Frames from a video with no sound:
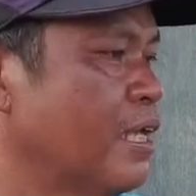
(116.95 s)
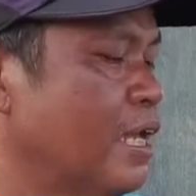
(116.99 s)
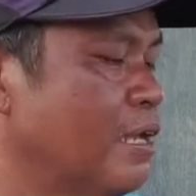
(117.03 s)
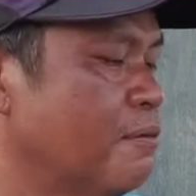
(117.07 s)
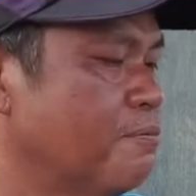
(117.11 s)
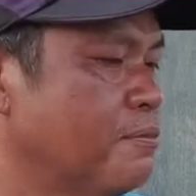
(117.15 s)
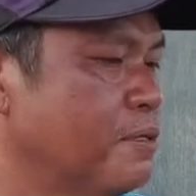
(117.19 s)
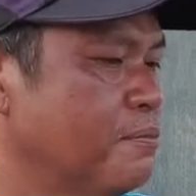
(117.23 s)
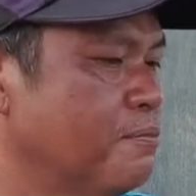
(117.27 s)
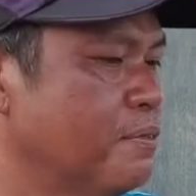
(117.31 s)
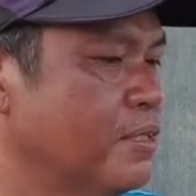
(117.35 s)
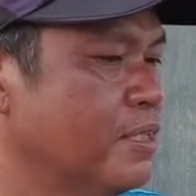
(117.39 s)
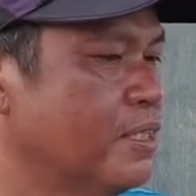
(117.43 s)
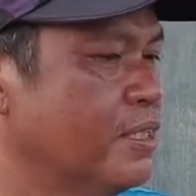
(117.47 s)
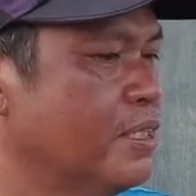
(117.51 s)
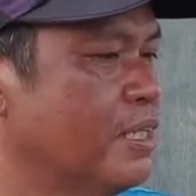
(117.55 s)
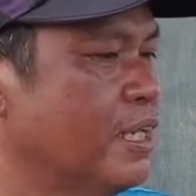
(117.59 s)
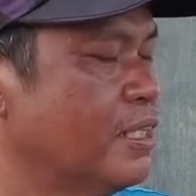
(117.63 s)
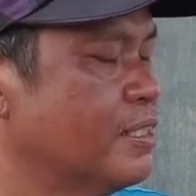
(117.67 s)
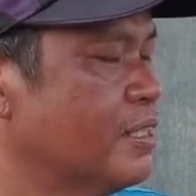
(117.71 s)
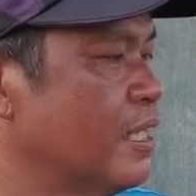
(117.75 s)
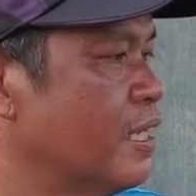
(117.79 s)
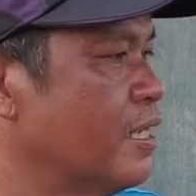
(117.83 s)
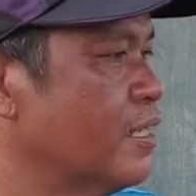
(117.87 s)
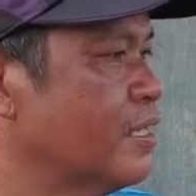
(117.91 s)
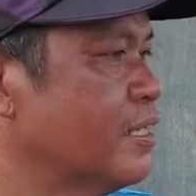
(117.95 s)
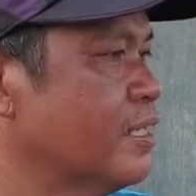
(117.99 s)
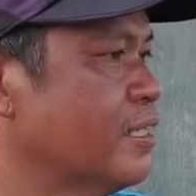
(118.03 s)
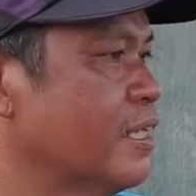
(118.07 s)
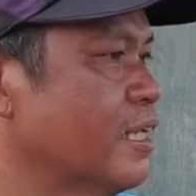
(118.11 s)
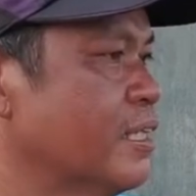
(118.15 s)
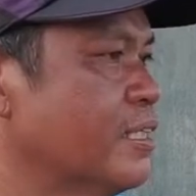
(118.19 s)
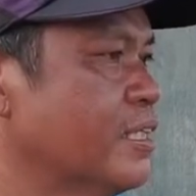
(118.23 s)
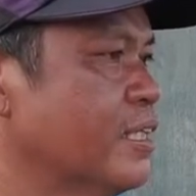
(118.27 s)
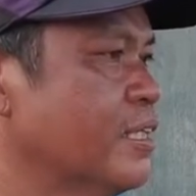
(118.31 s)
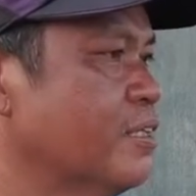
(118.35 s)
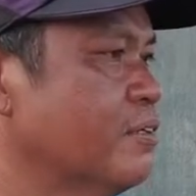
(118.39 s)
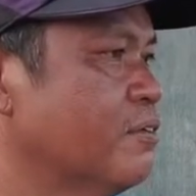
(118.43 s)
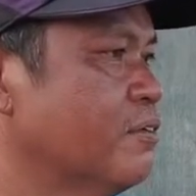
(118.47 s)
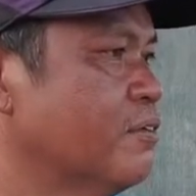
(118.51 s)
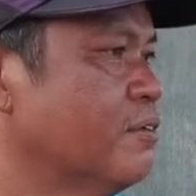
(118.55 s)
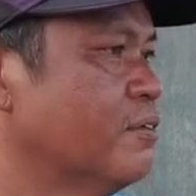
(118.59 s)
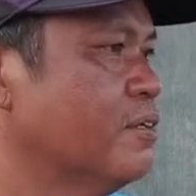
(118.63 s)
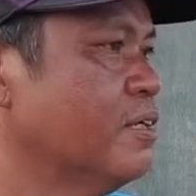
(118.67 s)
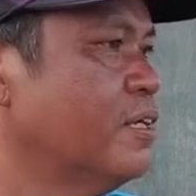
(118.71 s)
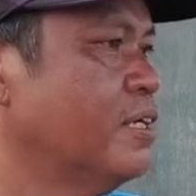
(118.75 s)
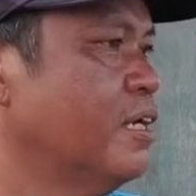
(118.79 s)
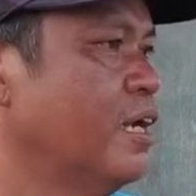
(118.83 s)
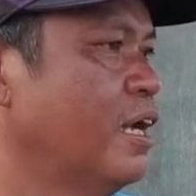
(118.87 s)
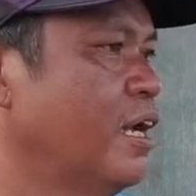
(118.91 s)
eh, Pipi Kila datang kita tengok
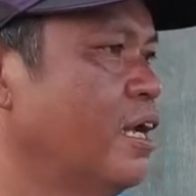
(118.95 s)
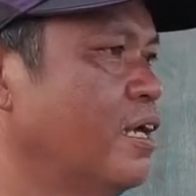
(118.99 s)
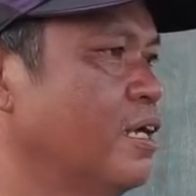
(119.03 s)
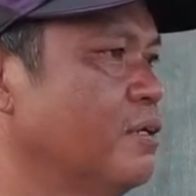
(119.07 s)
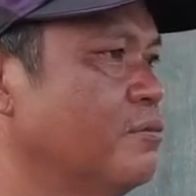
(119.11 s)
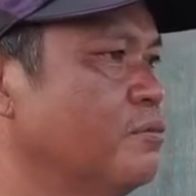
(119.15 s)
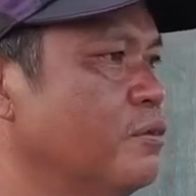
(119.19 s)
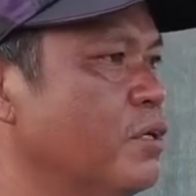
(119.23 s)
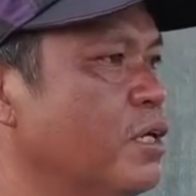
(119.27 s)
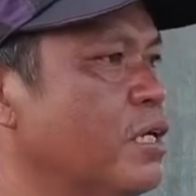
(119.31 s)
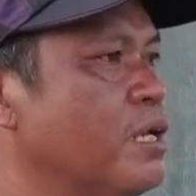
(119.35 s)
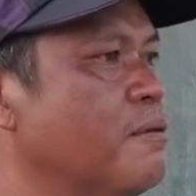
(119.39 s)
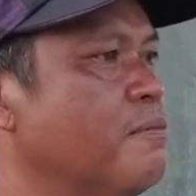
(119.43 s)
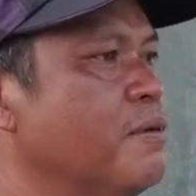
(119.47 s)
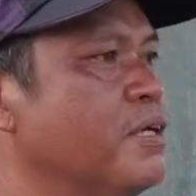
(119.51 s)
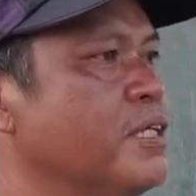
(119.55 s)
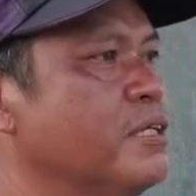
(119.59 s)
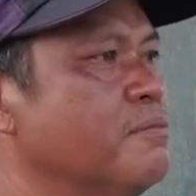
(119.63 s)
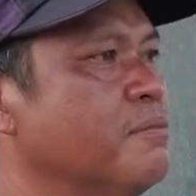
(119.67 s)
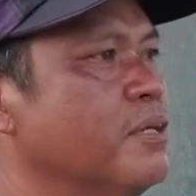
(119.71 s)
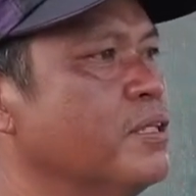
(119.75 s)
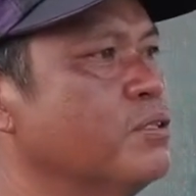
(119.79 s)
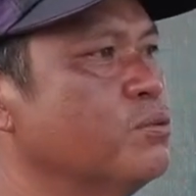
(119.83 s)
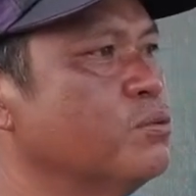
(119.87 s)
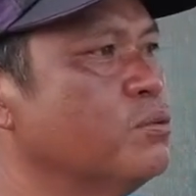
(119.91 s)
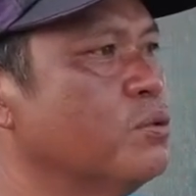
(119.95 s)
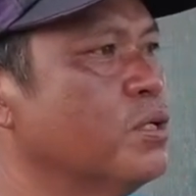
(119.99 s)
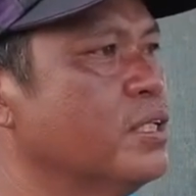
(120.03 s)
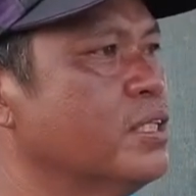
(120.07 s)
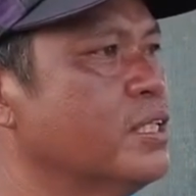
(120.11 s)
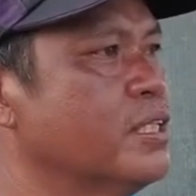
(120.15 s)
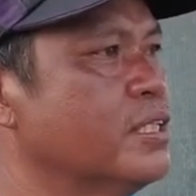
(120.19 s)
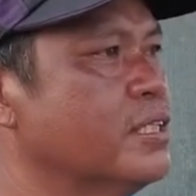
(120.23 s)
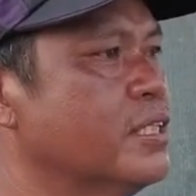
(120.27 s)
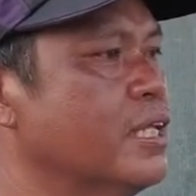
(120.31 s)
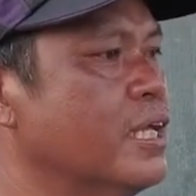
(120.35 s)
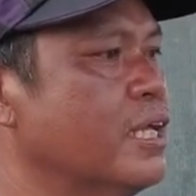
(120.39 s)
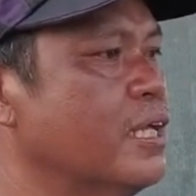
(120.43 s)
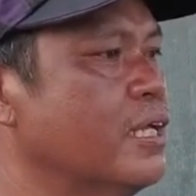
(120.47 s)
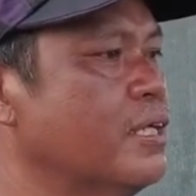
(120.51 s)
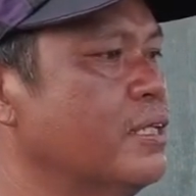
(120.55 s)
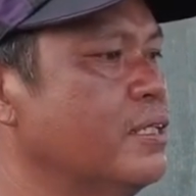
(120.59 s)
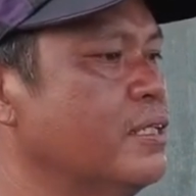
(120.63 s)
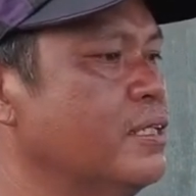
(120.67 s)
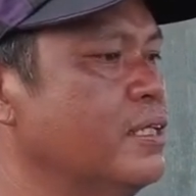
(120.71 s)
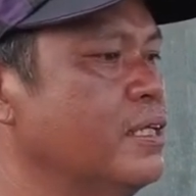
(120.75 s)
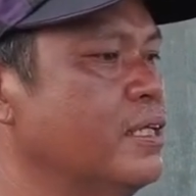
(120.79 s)
alhamdulillah dia bagi bantuan kita